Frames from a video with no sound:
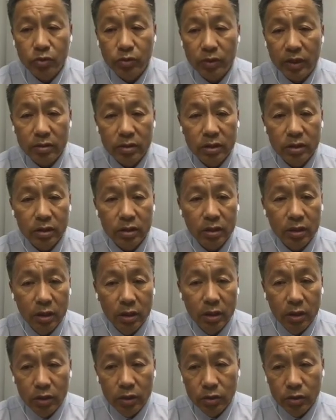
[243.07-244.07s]
在这篇文
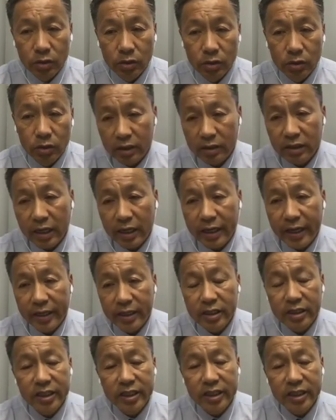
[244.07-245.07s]
章里面，我们主要是
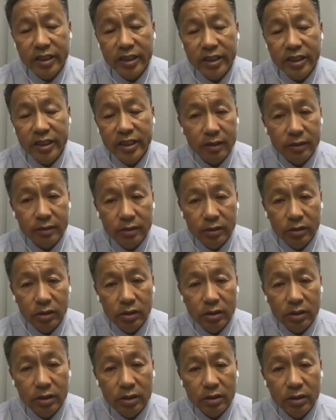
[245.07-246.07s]
用了
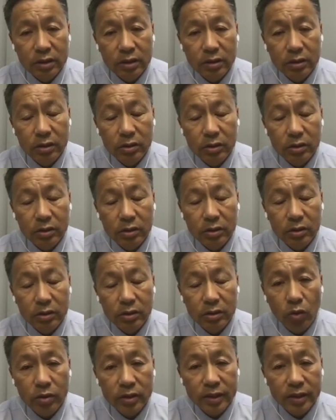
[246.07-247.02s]
大概一千个。